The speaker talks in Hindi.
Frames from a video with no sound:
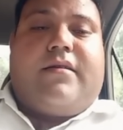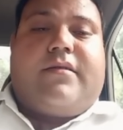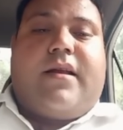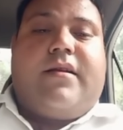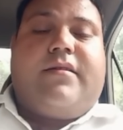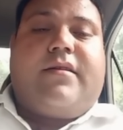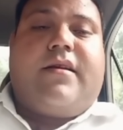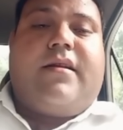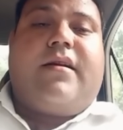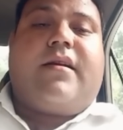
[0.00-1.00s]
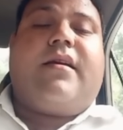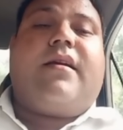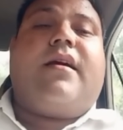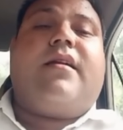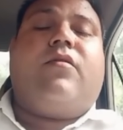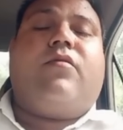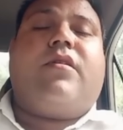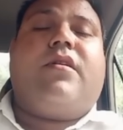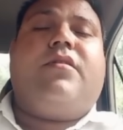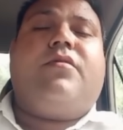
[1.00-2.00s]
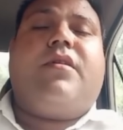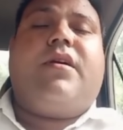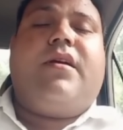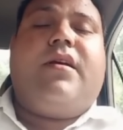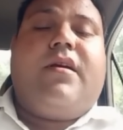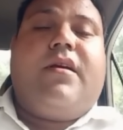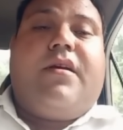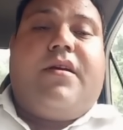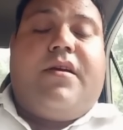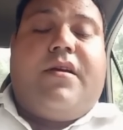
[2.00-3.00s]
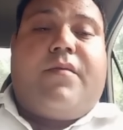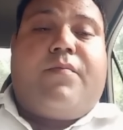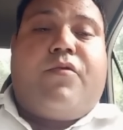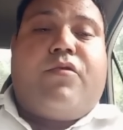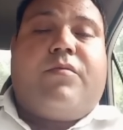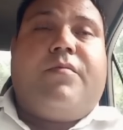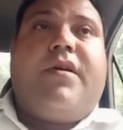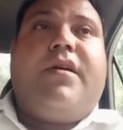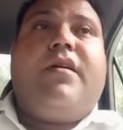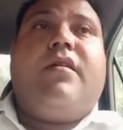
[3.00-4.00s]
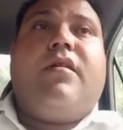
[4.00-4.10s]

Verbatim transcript: साले जी के लड़के का नौकरी जो है एयरफोर्स में